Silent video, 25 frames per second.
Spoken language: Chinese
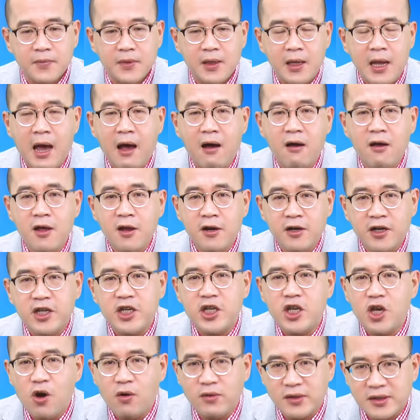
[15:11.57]
好，
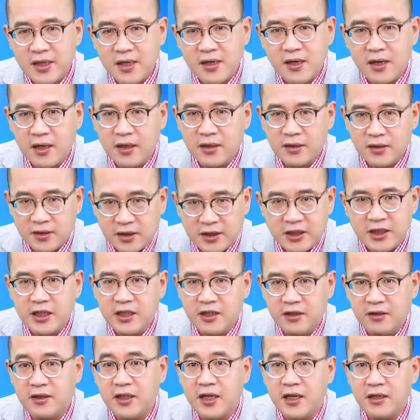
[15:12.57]
你有这个
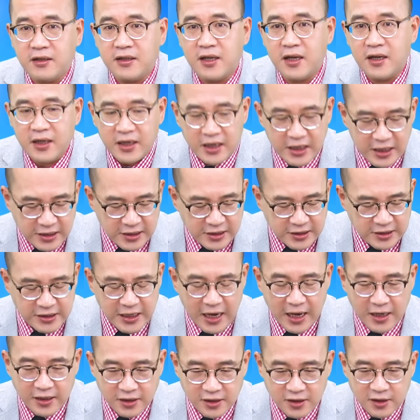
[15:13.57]
既定的印
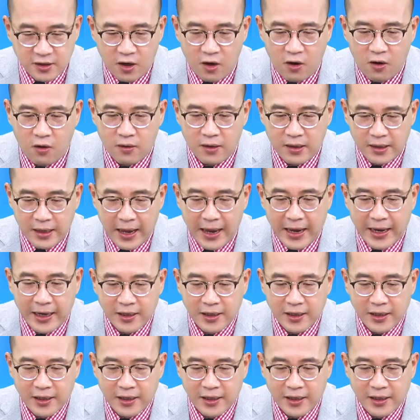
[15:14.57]
象之后，来